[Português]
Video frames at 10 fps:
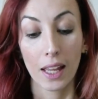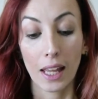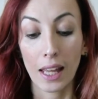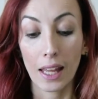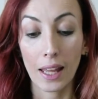
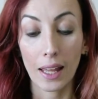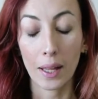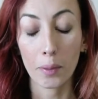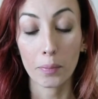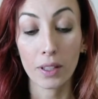
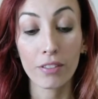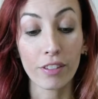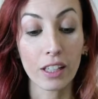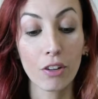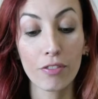É,
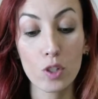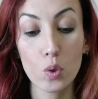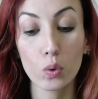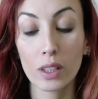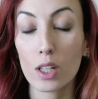enfim, eu fiz
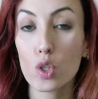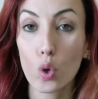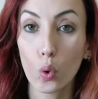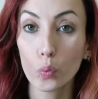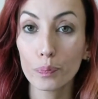o
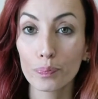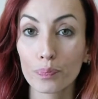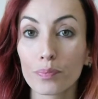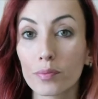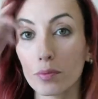ultrassom,
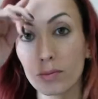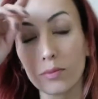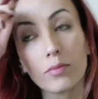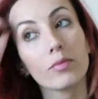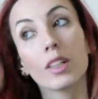
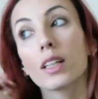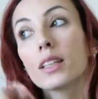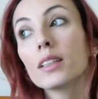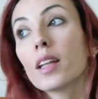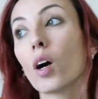
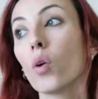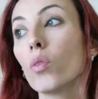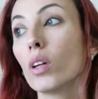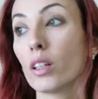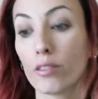
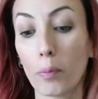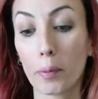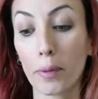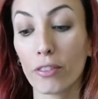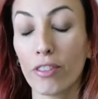então é, eu vou
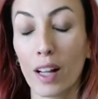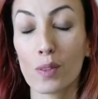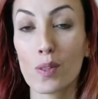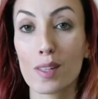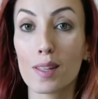primeiro falar
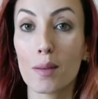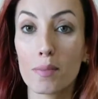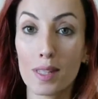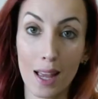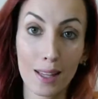dos
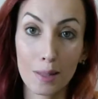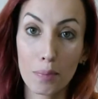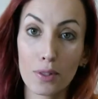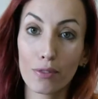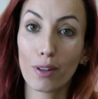exames, aí
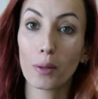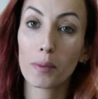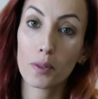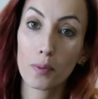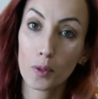depois eu falo
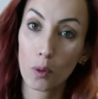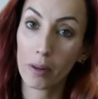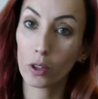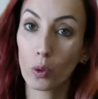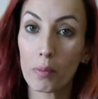mais ou menos como
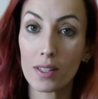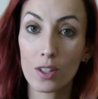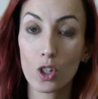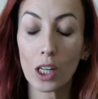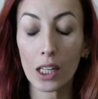é que eu tô me
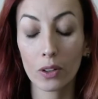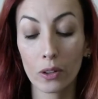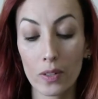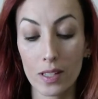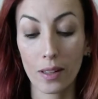sentindo e
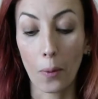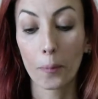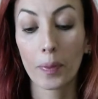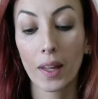coisa e tal.